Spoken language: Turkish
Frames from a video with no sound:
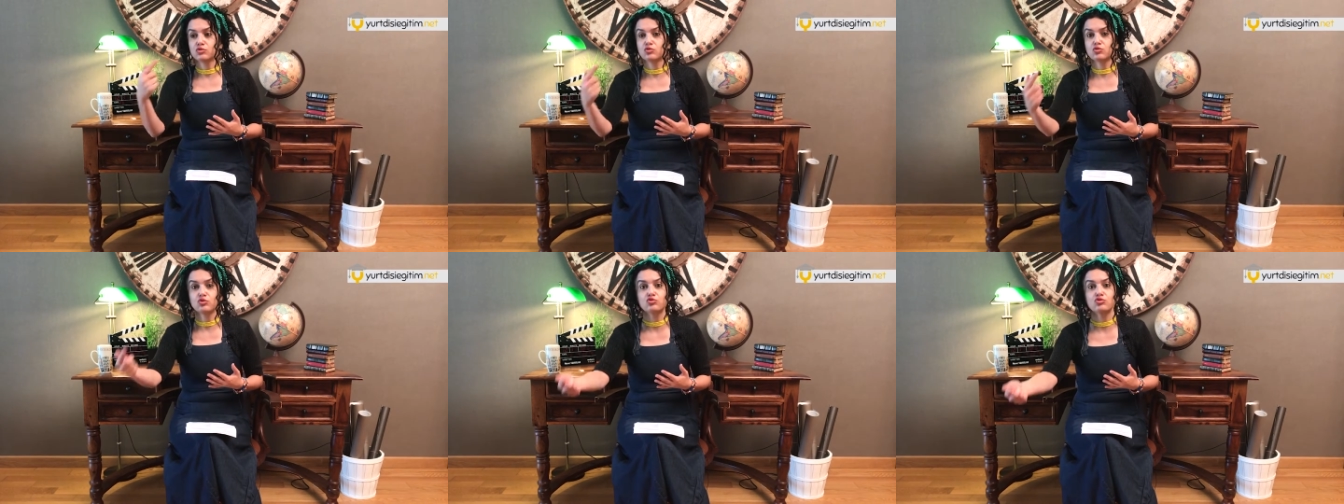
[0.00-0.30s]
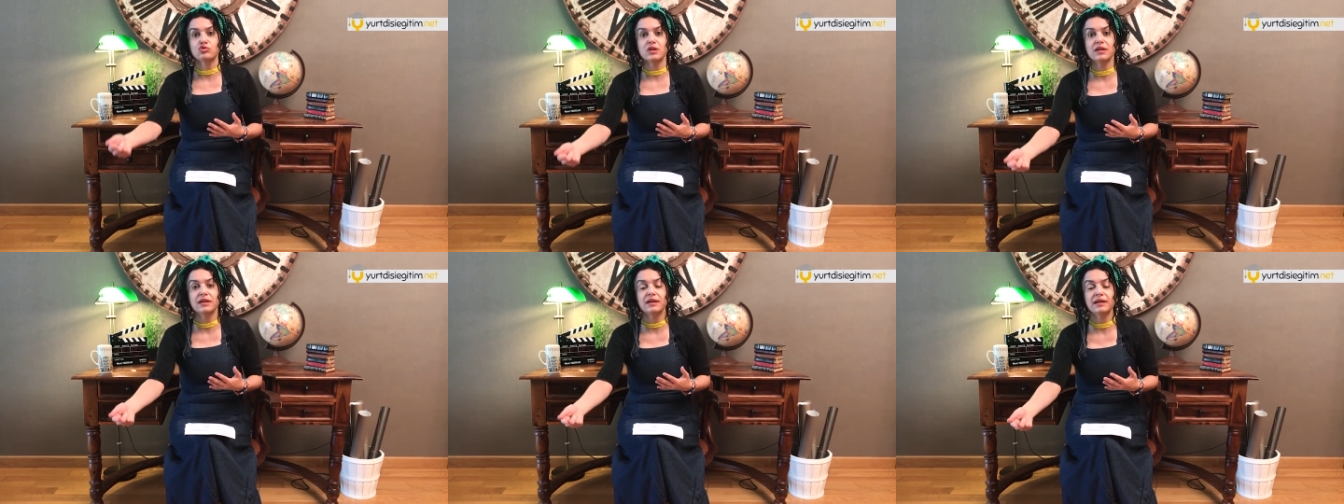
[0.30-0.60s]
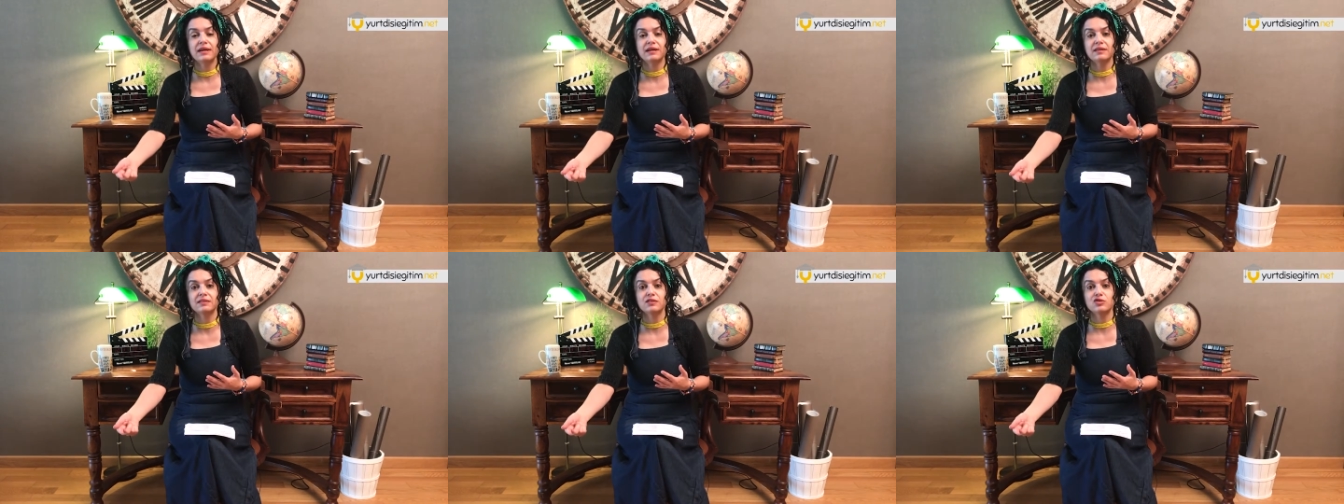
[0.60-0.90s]
sosyal
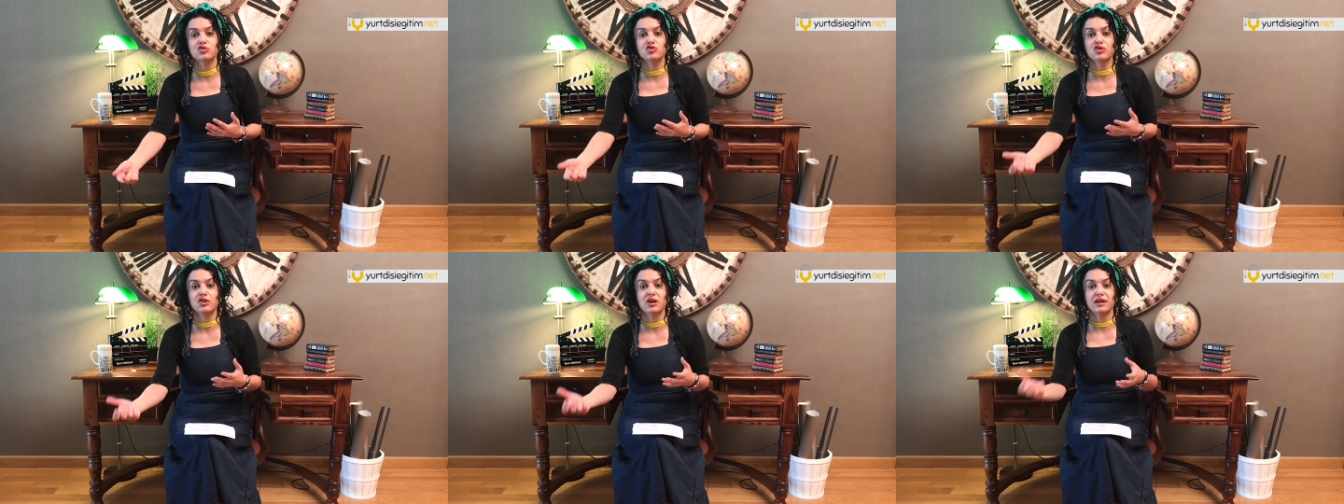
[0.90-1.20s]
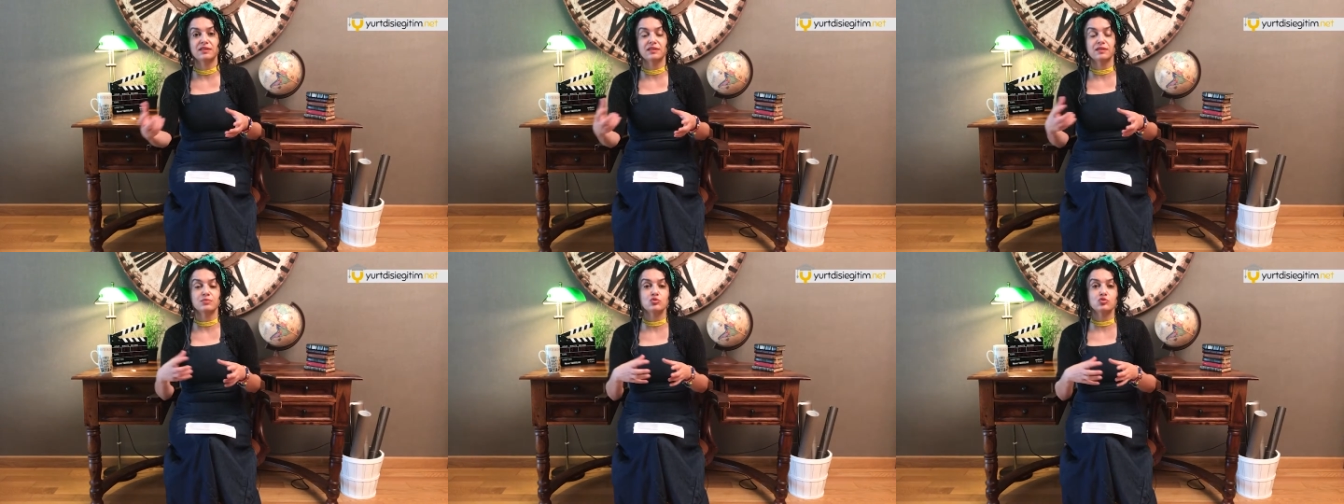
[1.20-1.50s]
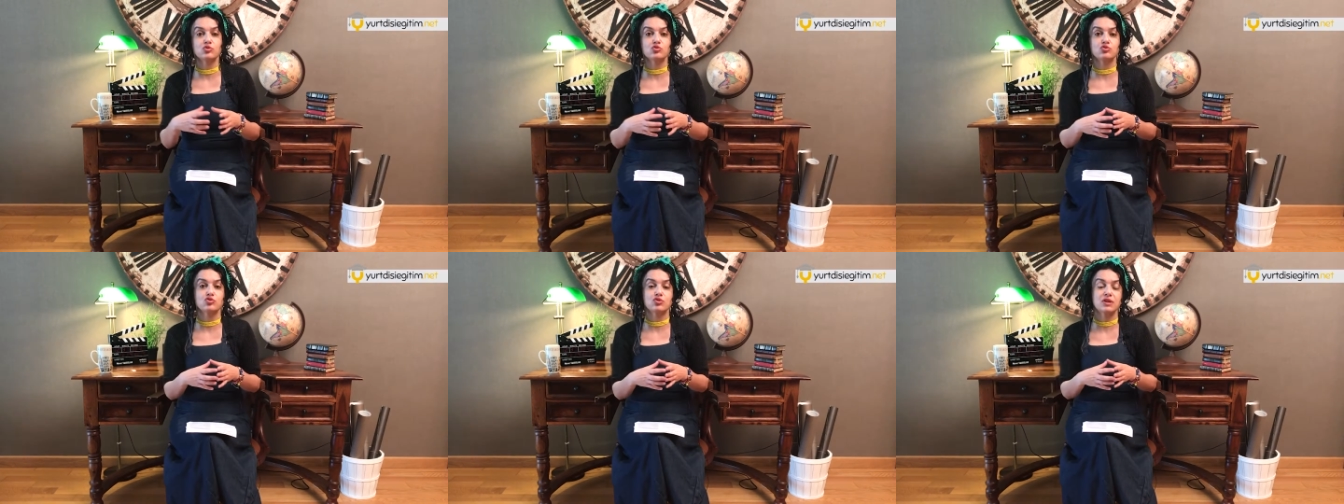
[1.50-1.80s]
hayata çıkartıp
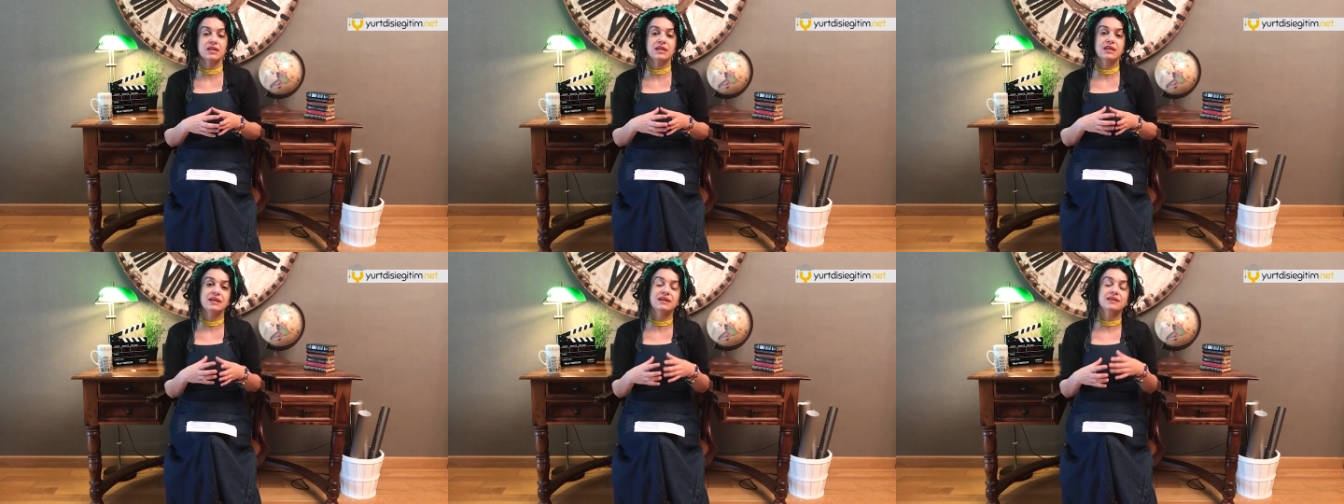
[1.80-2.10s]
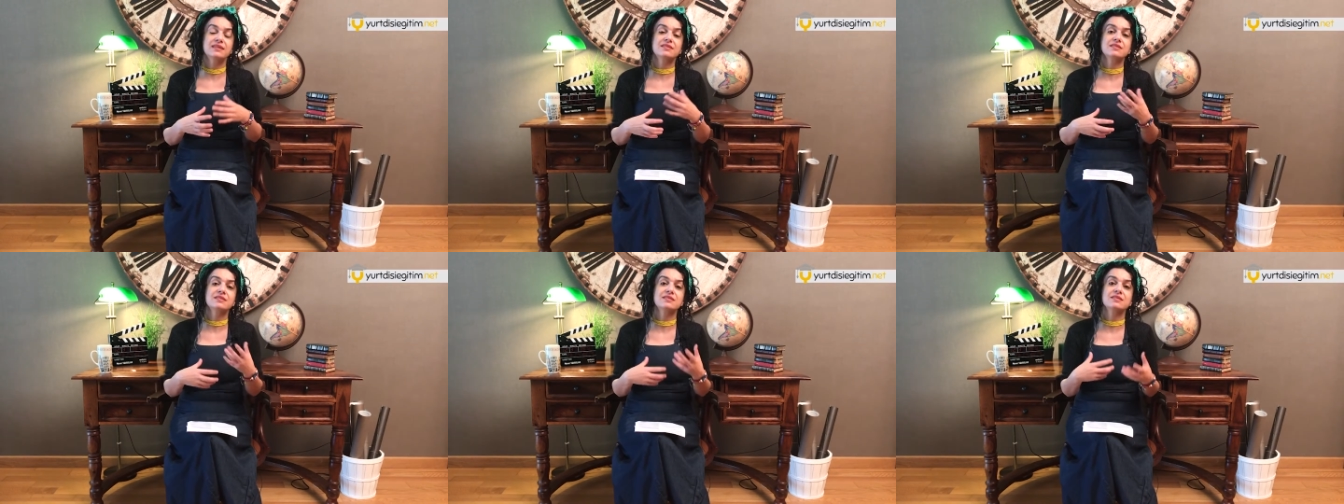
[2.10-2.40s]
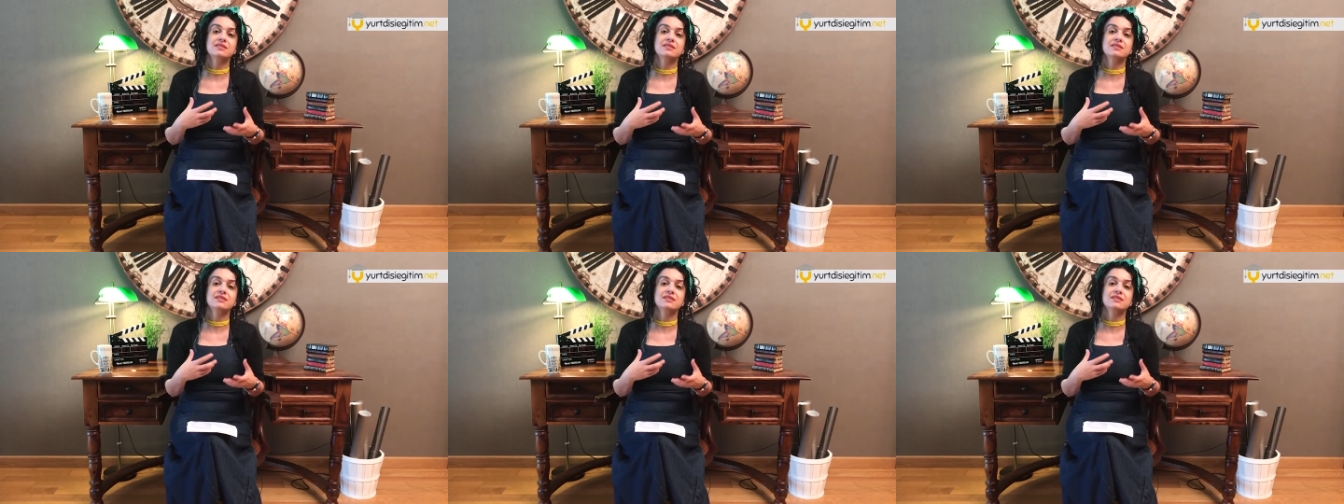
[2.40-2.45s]
sosyal hayatın